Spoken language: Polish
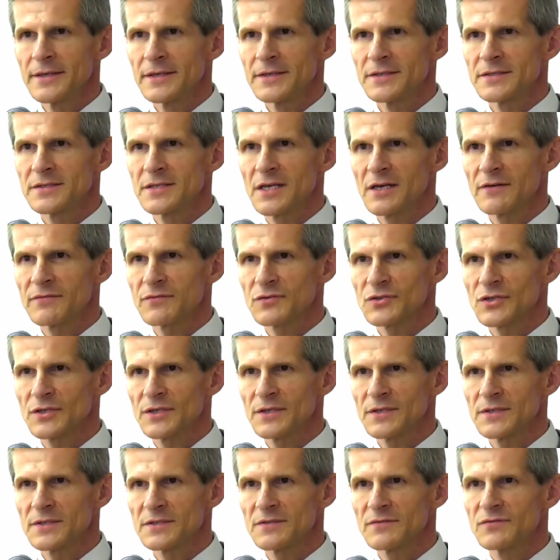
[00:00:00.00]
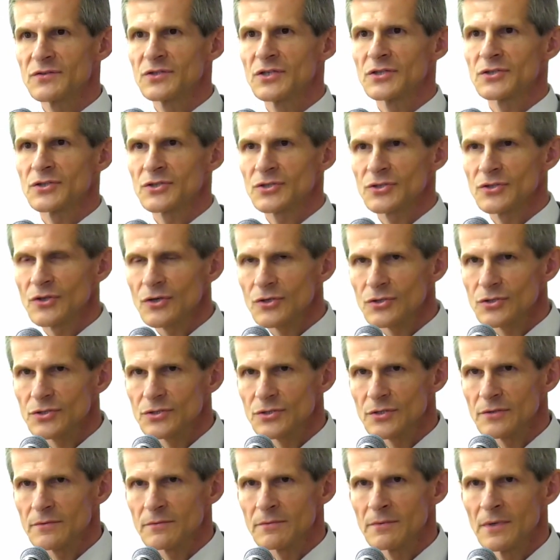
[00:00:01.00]
i zawsze z
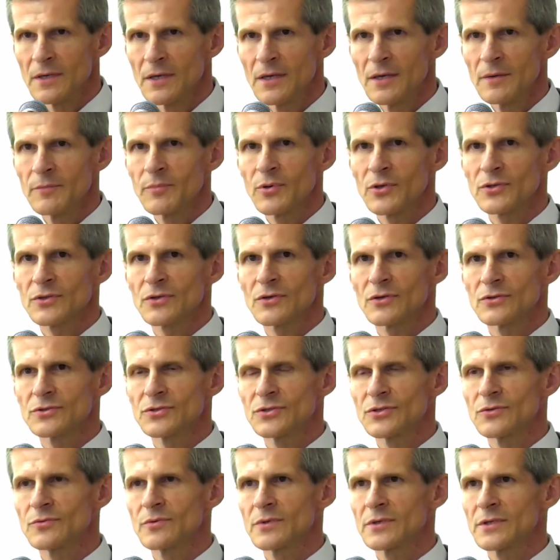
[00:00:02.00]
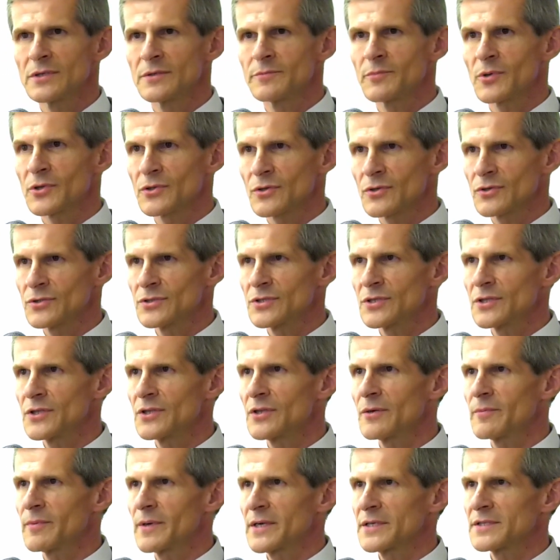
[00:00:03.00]
wdzięcznością podchodziły, podchodzili
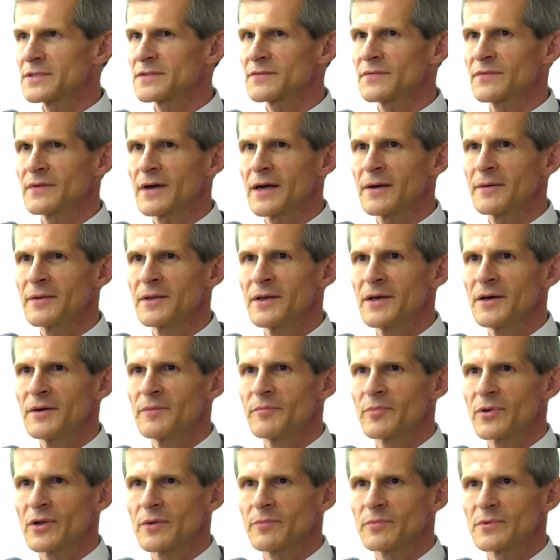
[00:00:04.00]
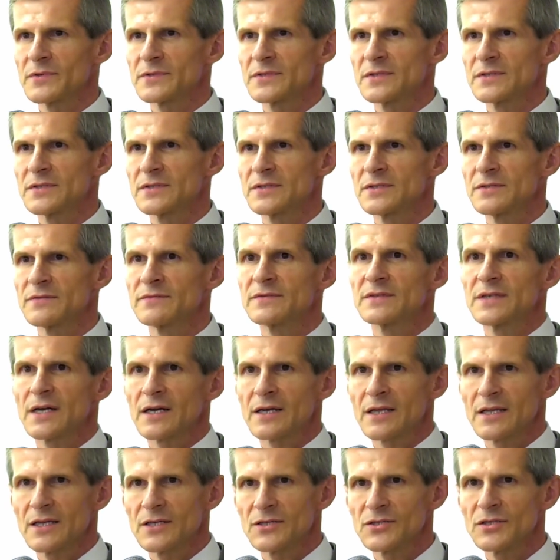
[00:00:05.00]
do Państwa propozycji w
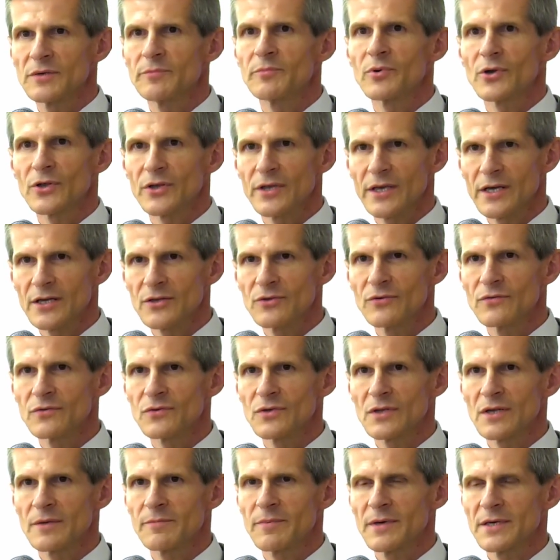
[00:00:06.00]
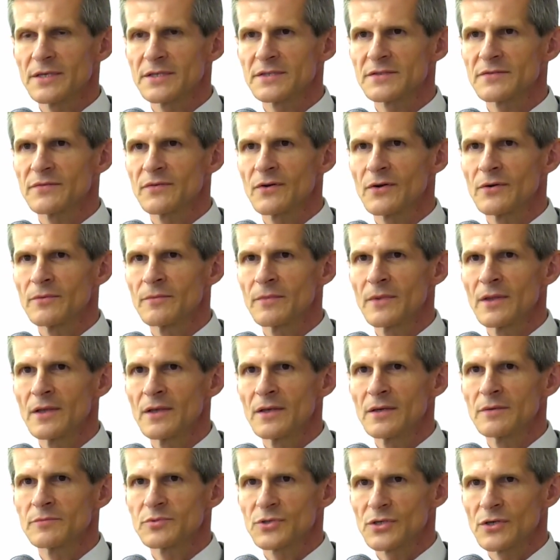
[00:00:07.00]
zakresie projektów, które Państwo
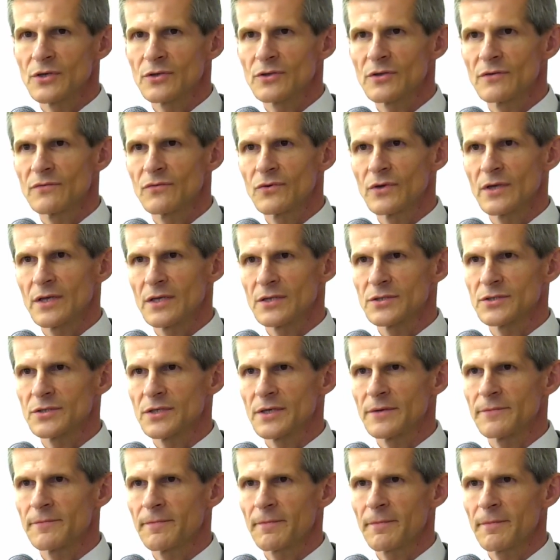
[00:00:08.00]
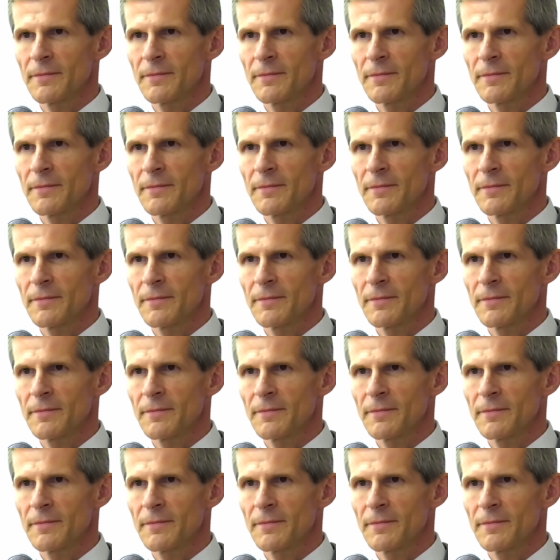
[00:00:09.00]
przygotowujecie.